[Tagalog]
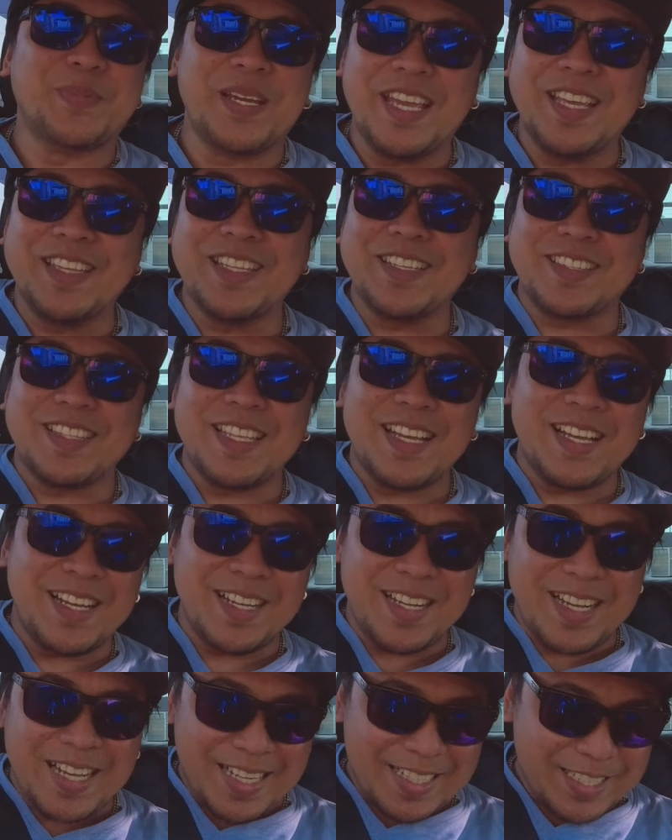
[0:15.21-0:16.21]
Mainit
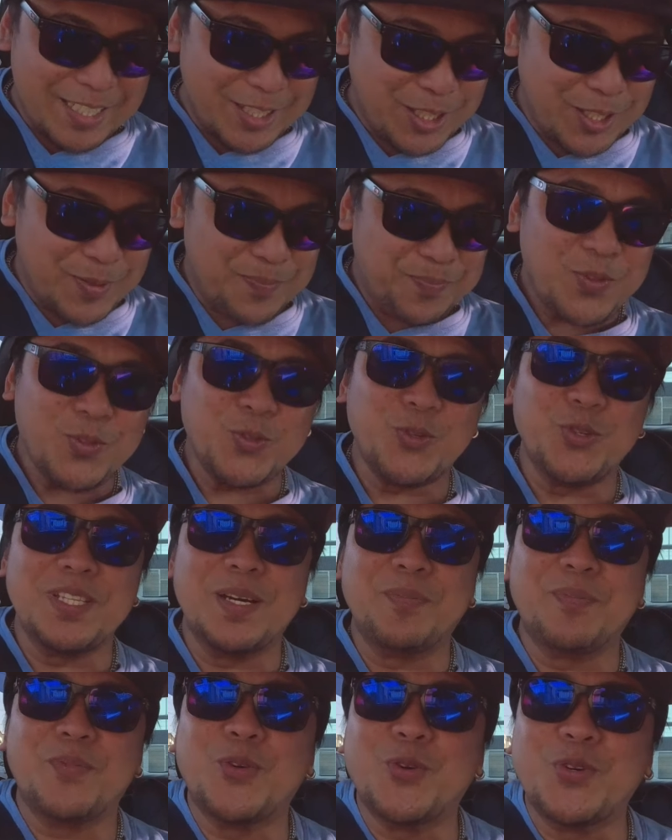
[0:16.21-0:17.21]
na agad.
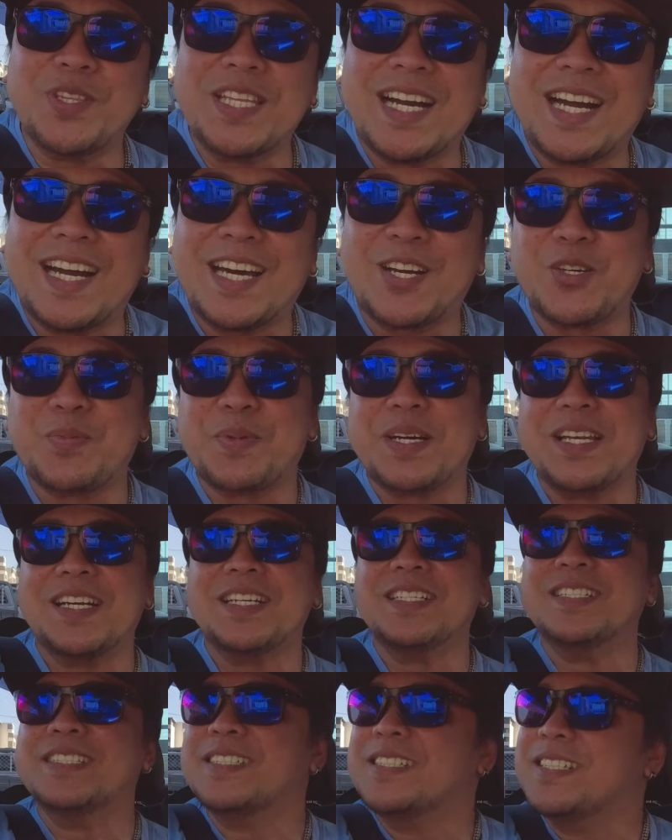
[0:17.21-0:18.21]
Unang-unang araw pa
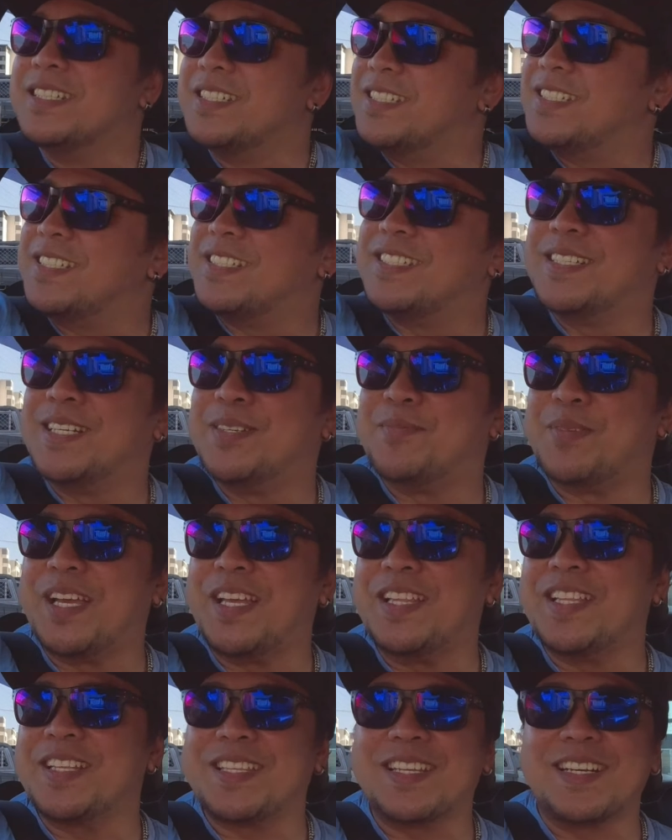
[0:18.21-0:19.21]
lang.
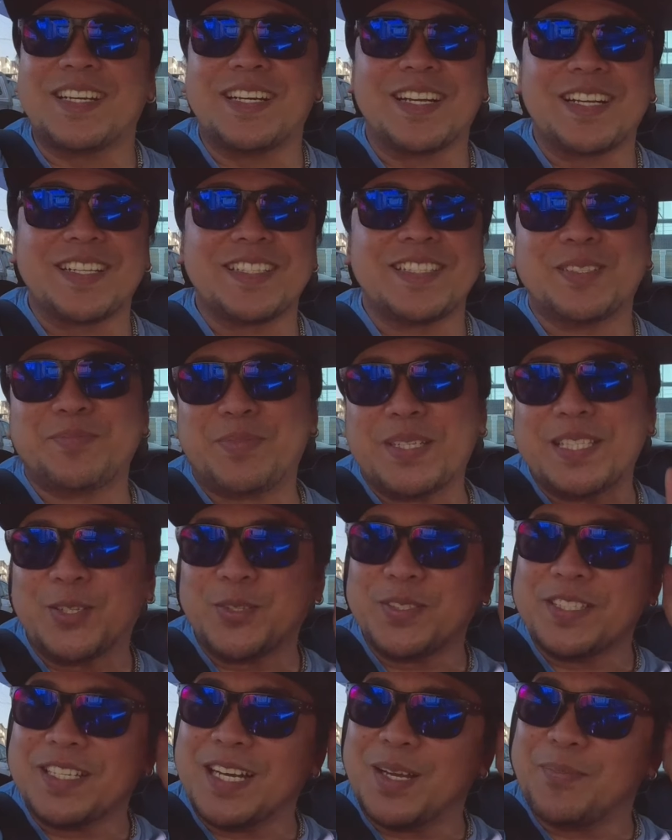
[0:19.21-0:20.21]
Mainit na agad ng
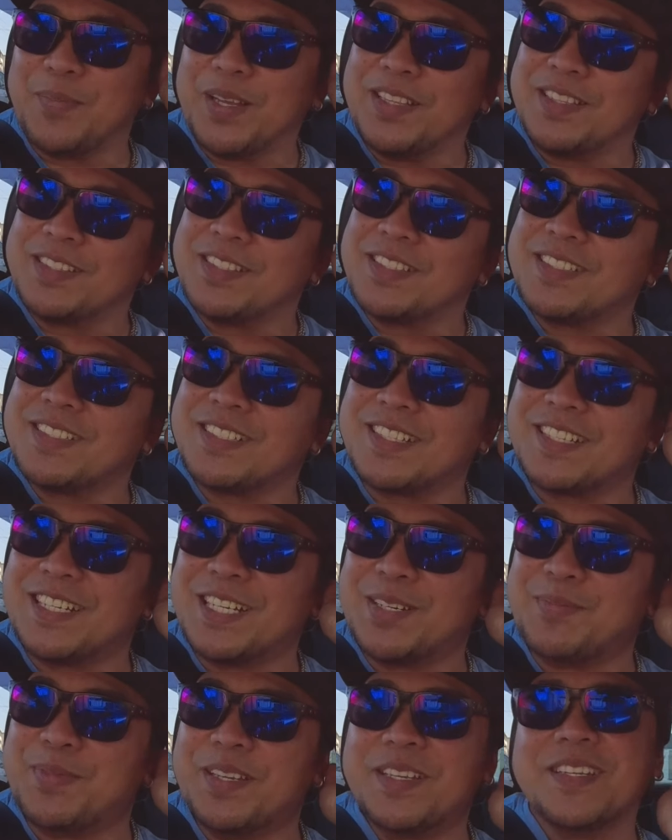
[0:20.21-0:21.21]
panahon namin.
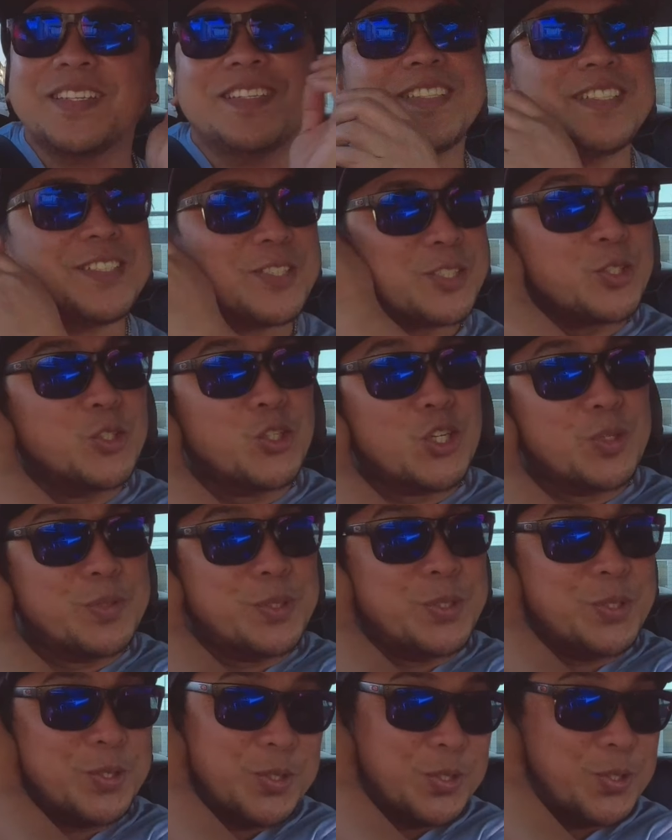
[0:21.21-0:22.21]
Grabe. Siguro
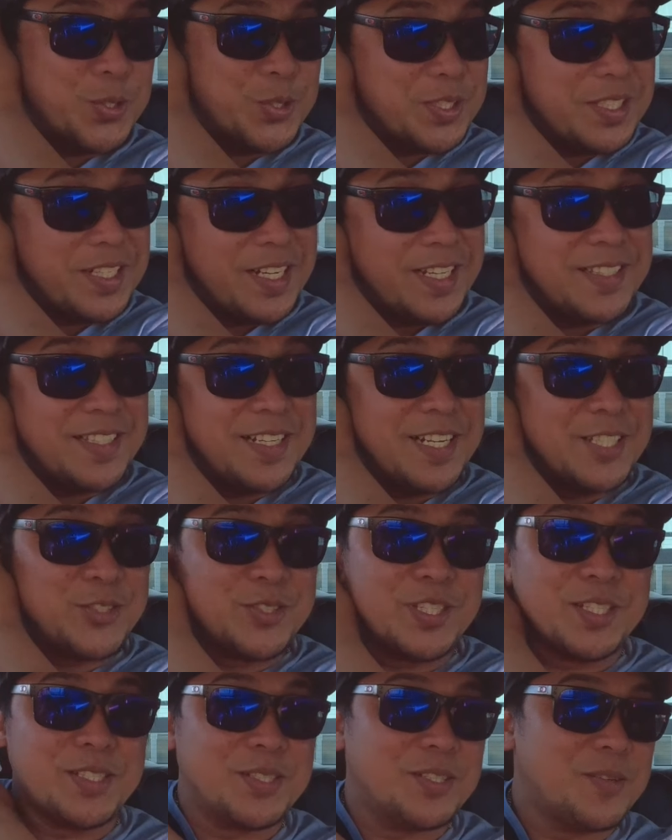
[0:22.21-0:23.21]
mo,
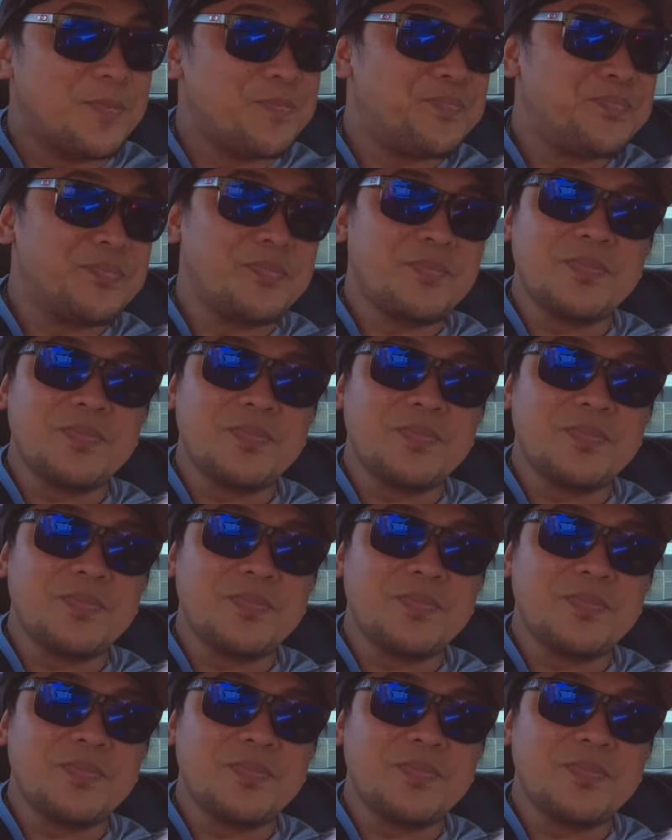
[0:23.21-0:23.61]
dire-diretso na to.